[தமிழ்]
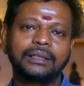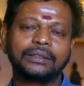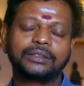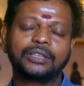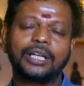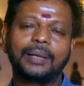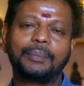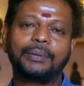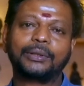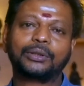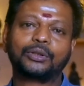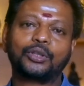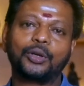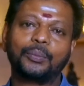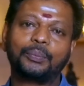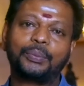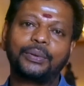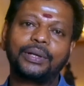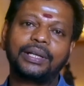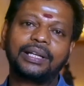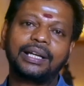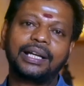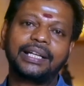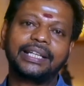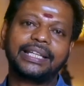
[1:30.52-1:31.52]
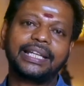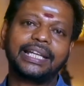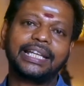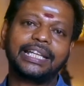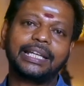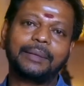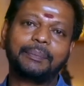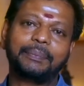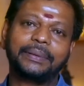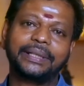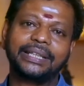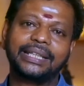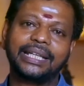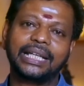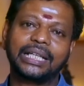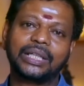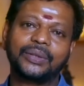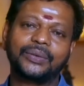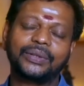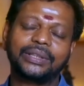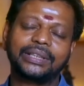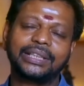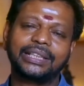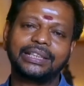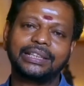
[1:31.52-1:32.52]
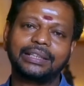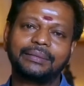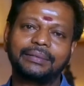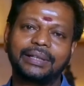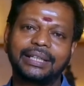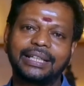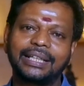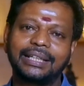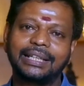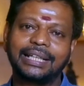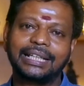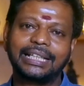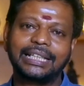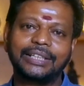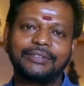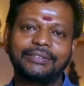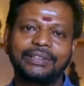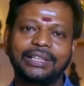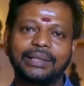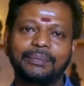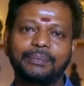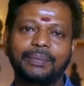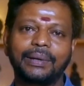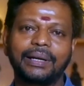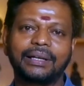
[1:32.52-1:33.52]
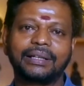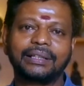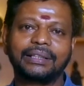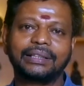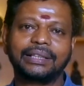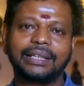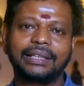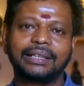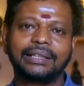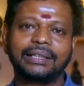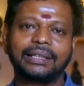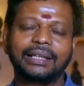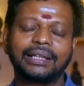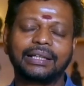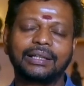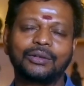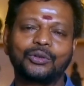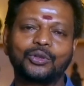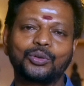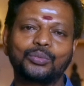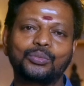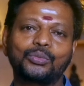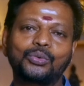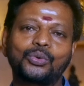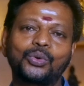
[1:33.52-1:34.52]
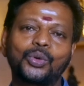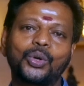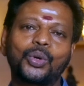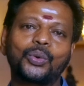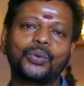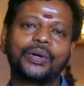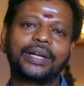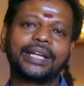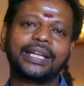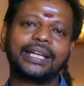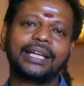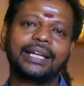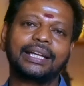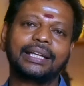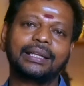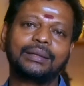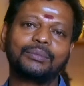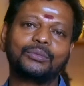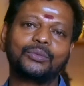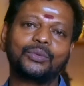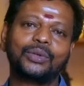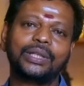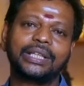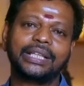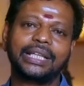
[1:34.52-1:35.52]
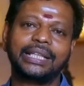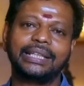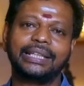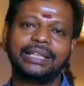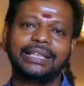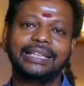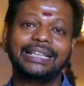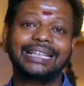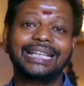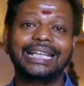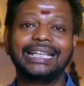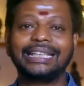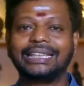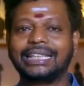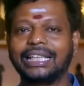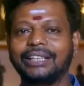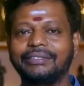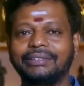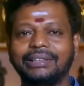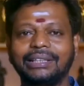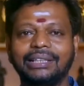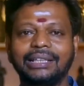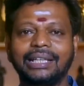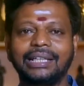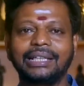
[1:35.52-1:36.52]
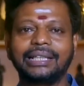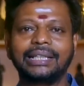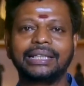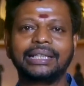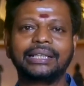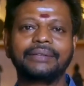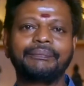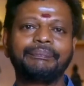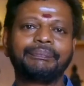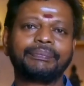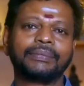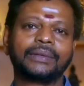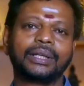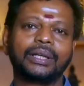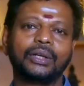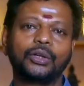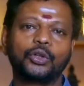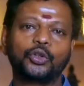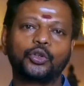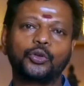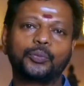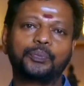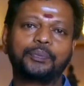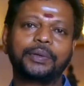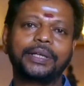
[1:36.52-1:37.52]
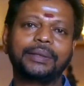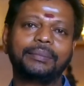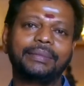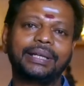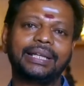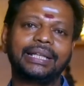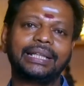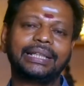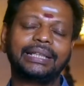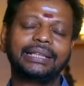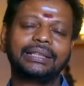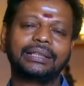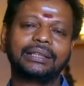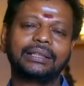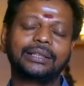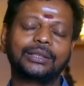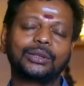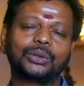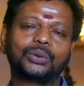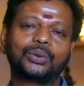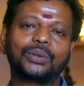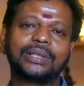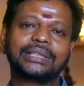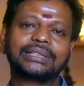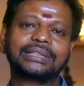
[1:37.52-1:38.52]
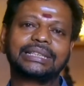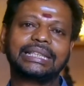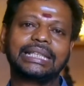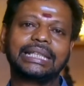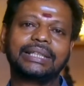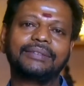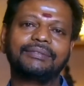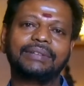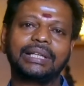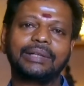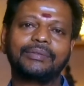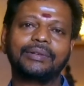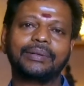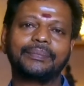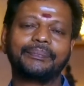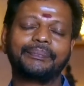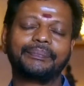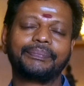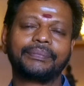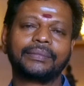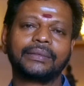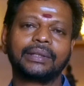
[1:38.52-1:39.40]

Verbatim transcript: ஸோ அப்போ தொப்புள் நாடியை எப்படி இயக்குவது இந்த மாதிரியான நெகட்டிவிட்டியை பார்க்குறதுன்னு கேட்டிங்கனாக்கா ஒரு மூன்று வகையான மூலிகை இலை தேவை என்ன குப்பை மேனி துளசி வில்வம்